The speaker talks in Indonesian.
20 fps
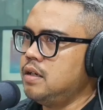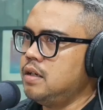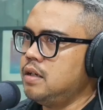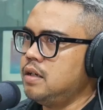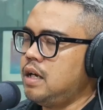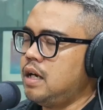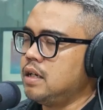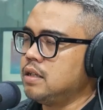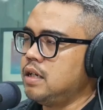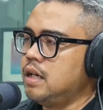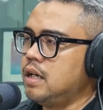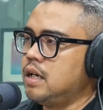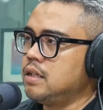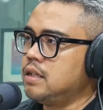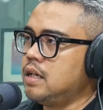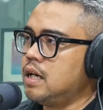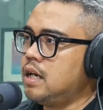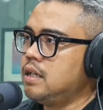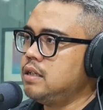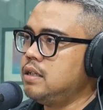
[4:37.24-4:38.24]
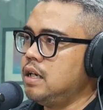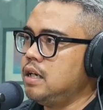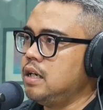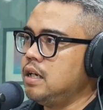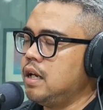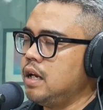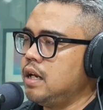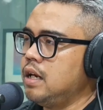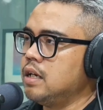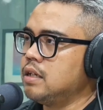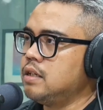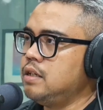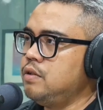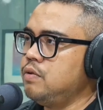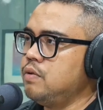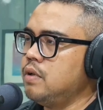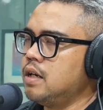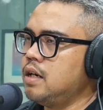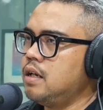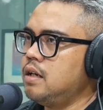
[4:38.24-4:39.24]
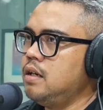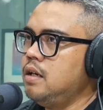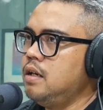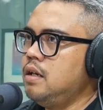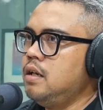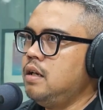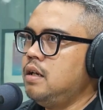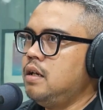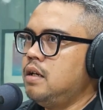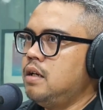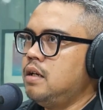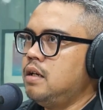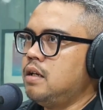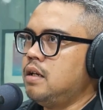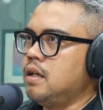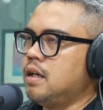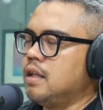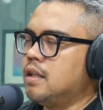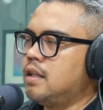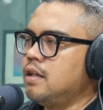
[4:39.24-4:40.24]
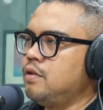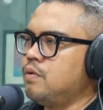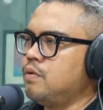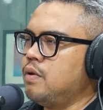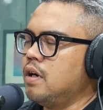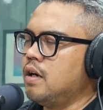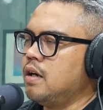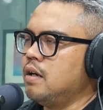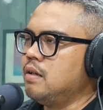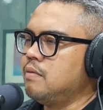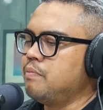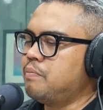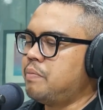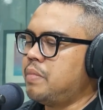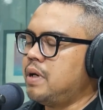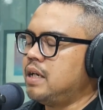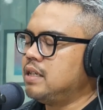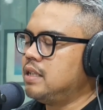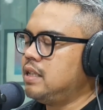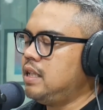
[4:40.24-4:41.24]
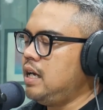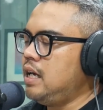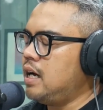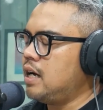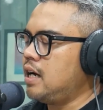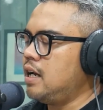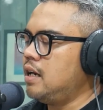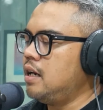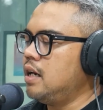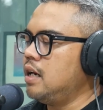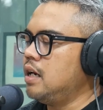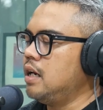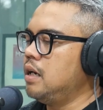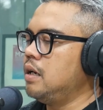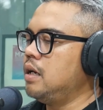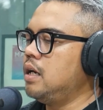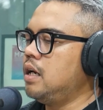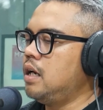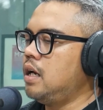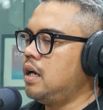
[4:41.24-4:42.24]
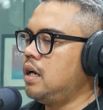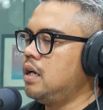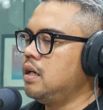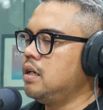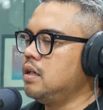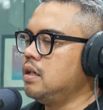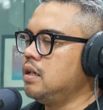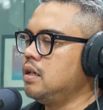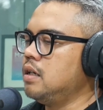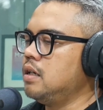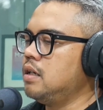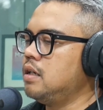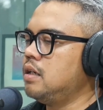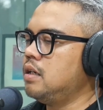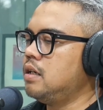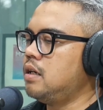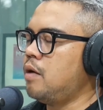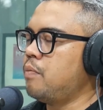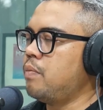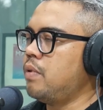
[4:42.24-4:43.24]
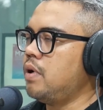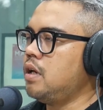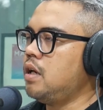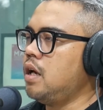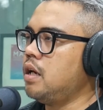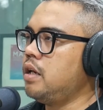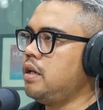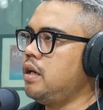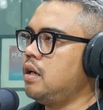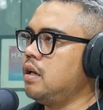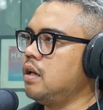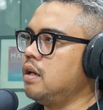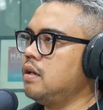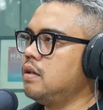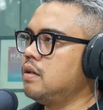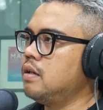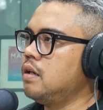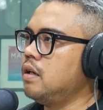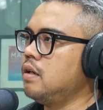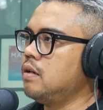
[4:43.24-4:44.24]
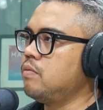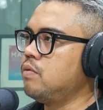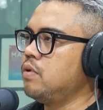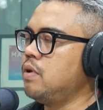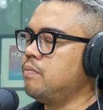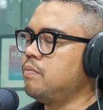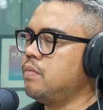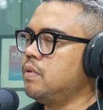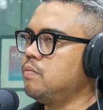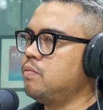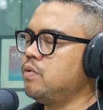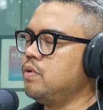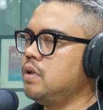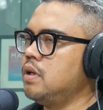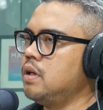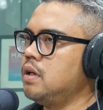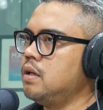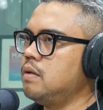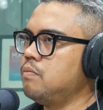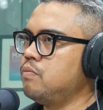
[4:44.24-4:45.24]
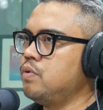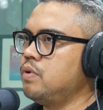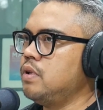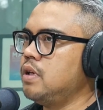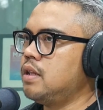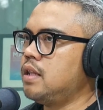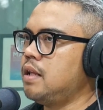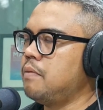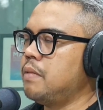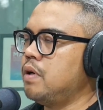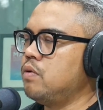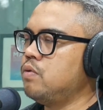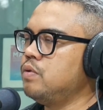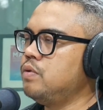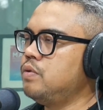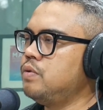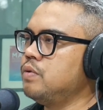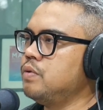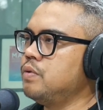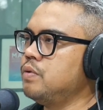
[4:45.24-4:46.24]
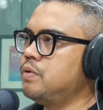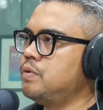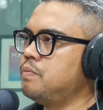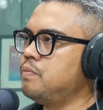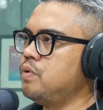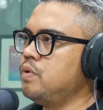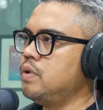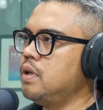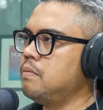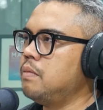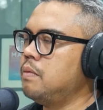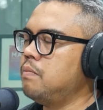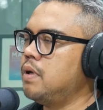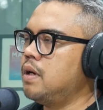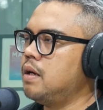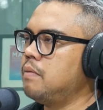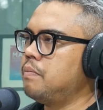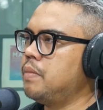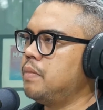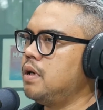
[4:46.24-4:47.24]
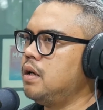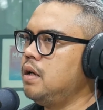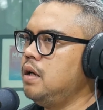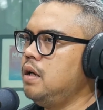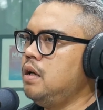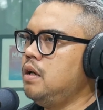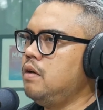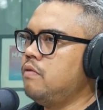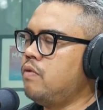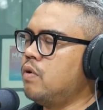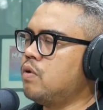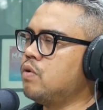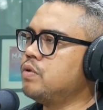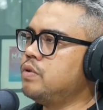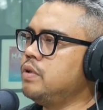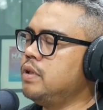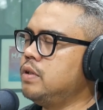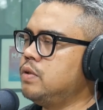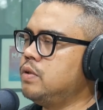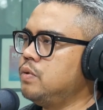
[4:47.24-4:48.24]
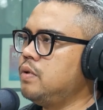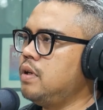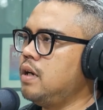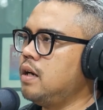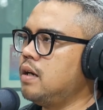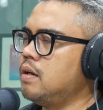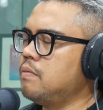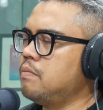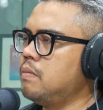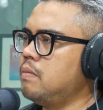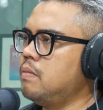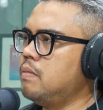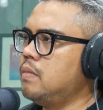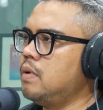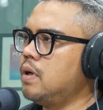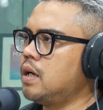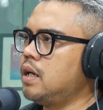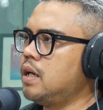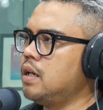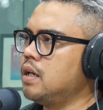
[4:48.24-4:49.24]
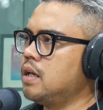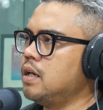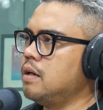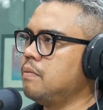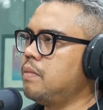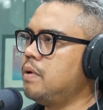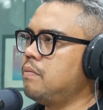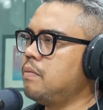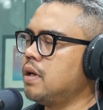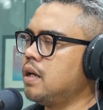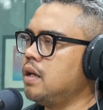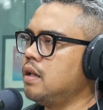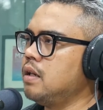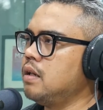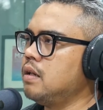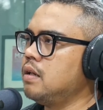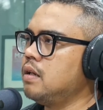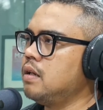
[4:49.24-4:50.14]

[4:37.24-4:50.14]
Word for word: uh, yang saya rasakan sih ya di redaksi juga kan di kita juga pasti akan uh, apalagi harian ya mm -hmm. punya punya punya tema khusus, punya beberapa fokus isu yang makin ke depan makin